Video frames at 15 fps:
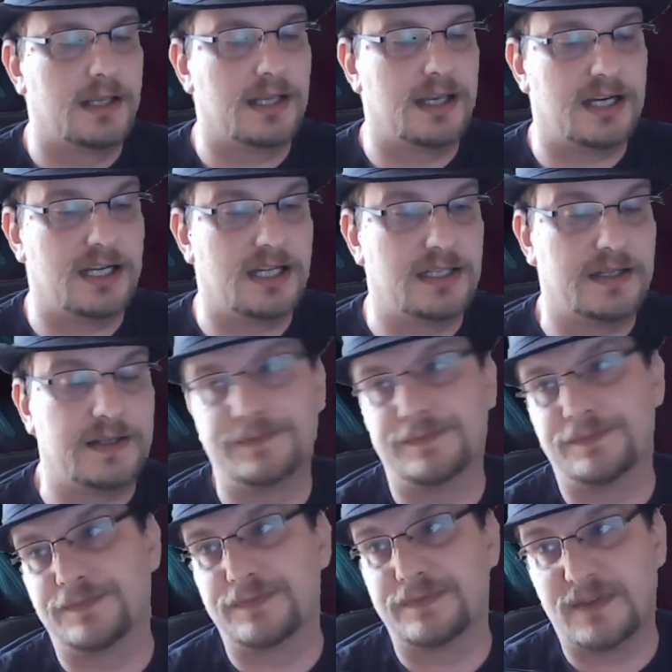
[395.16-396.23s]
Ja,
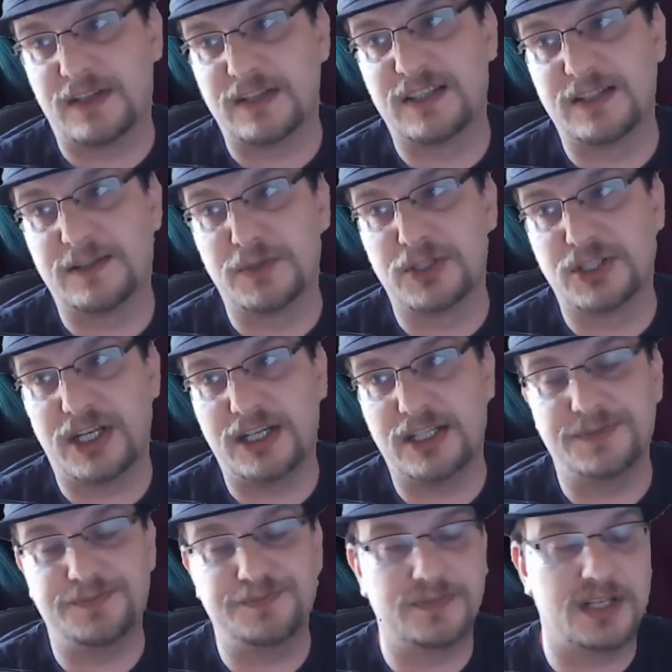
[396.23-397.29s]
was ist mit
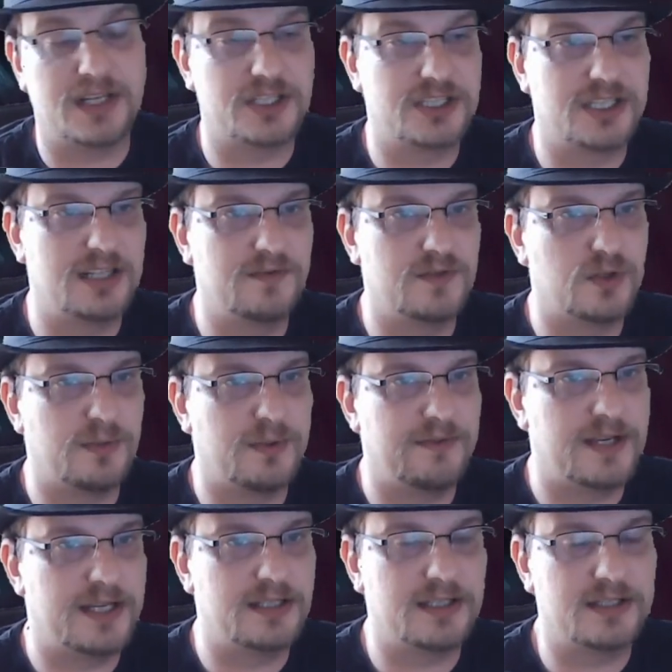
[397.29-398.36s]
Shelly? Ja, Shelly wird
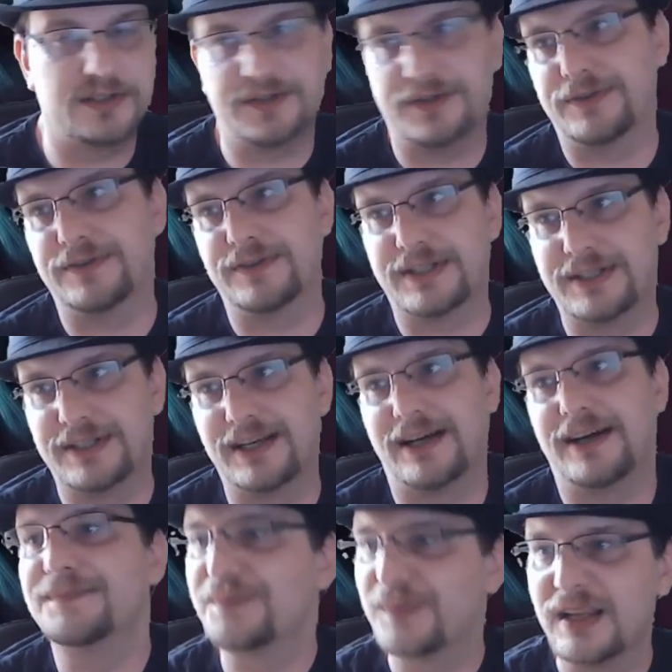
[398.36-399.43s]
überwältigt und
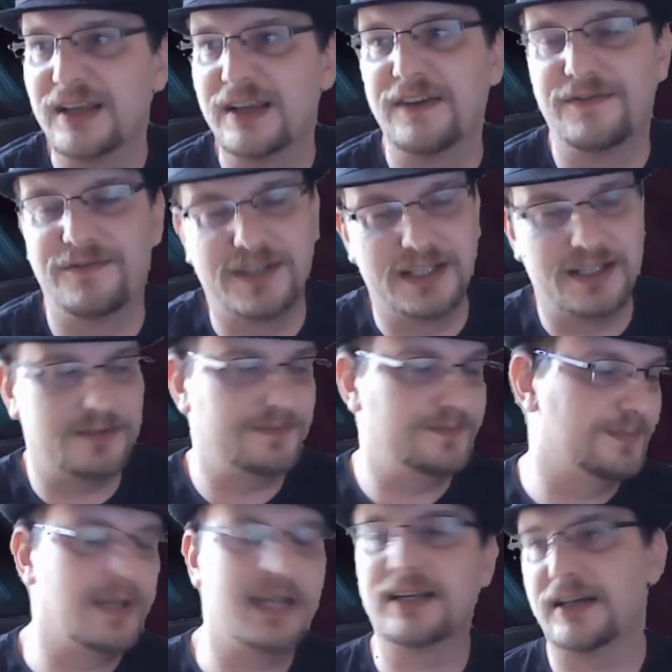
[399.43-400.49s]
ja, vier
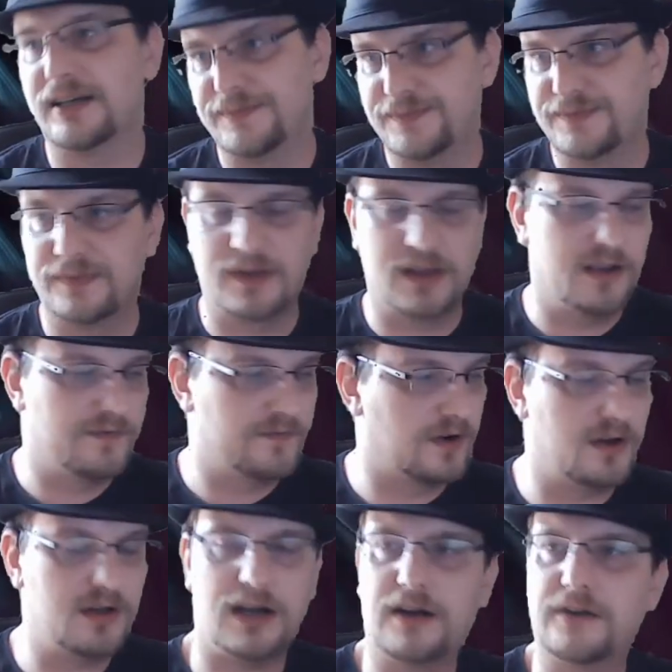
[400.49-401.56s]
Männer.
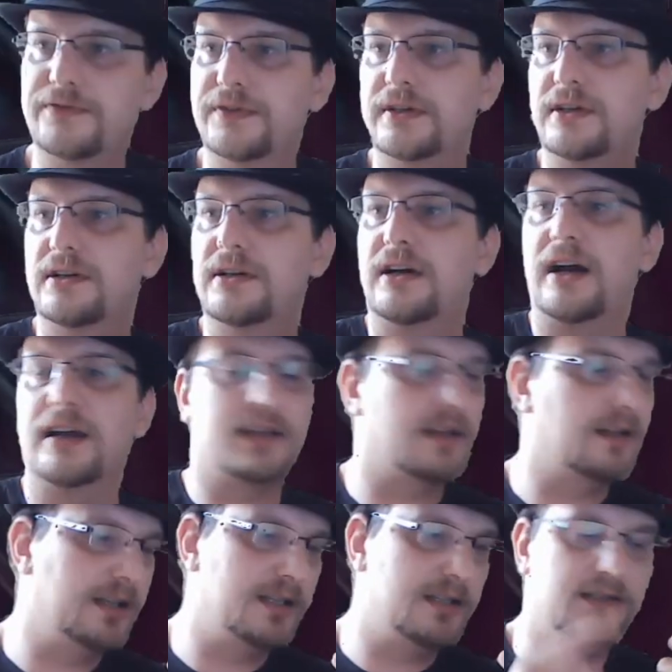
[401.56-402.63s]
Voll auf
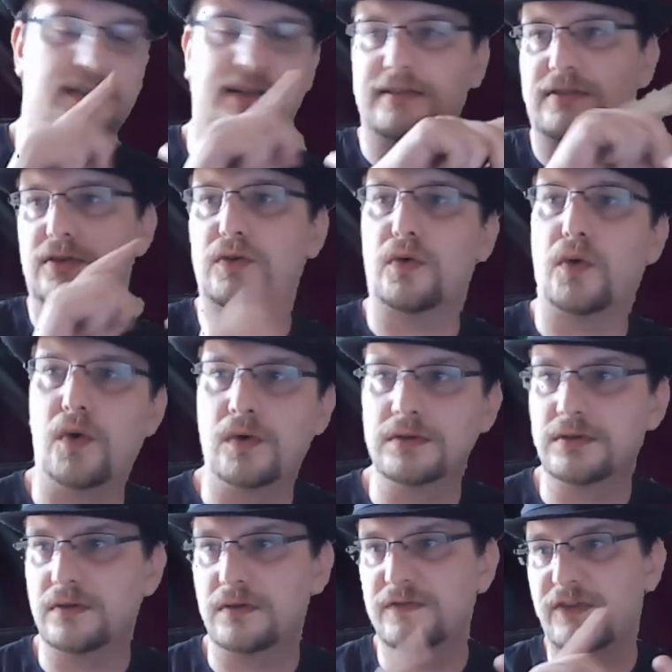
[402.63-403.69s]
Adrenalin,
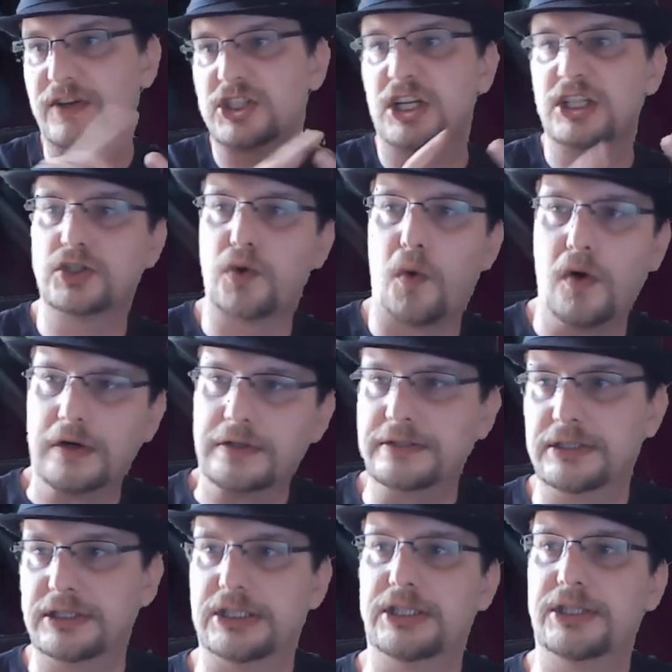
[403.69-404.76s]
Testosteron und wahrscheinlich Drogen.
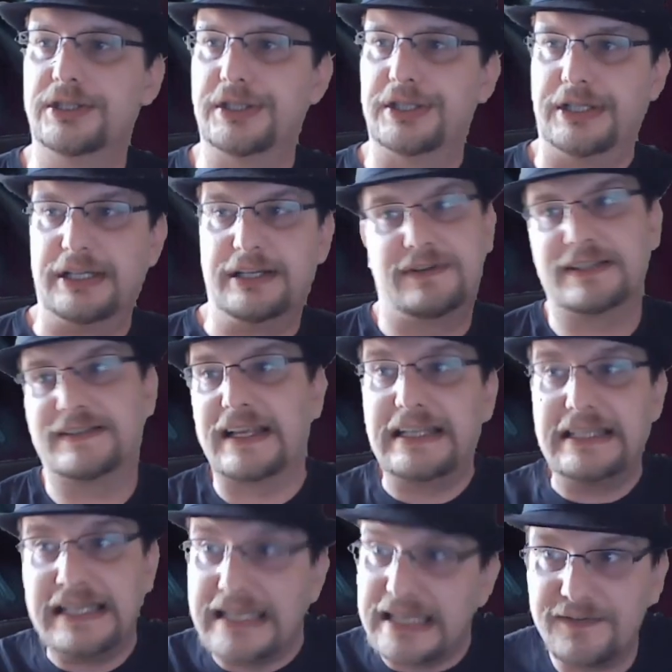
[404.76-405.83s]
Was
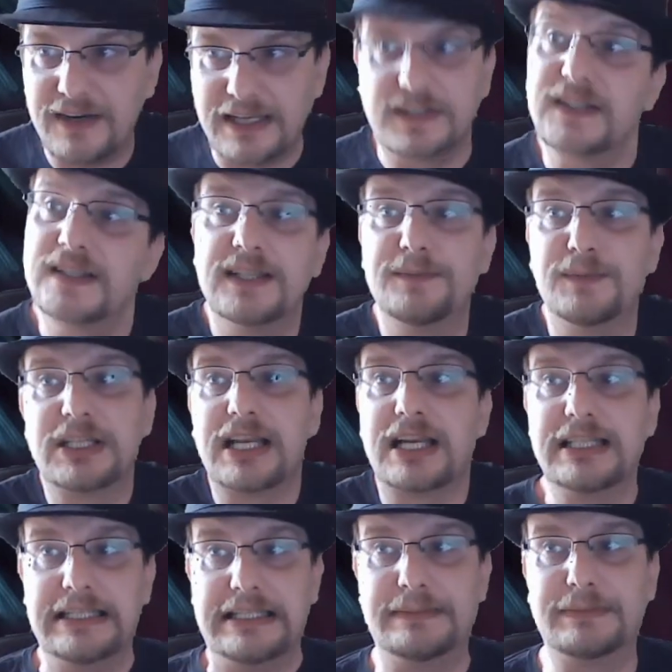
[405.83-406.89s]
denkt ihr, was sie mit der
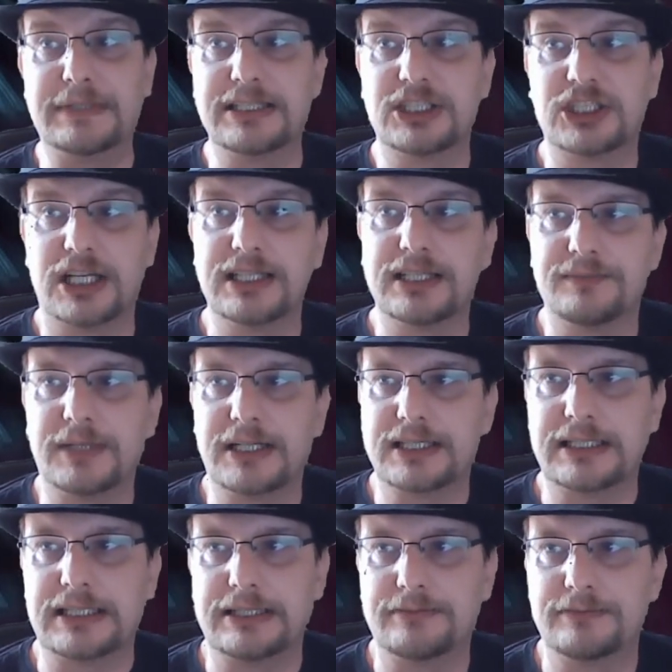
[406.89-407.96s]
lieben Shelly
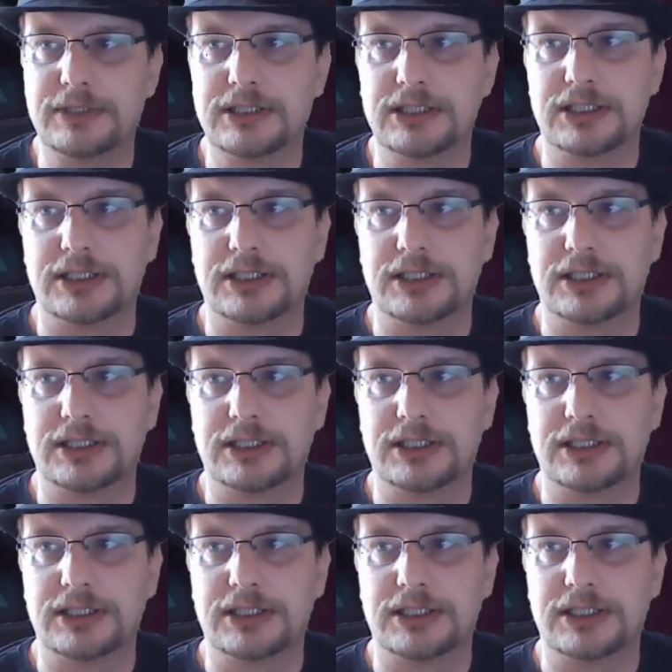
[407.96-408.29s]
gemacht haben?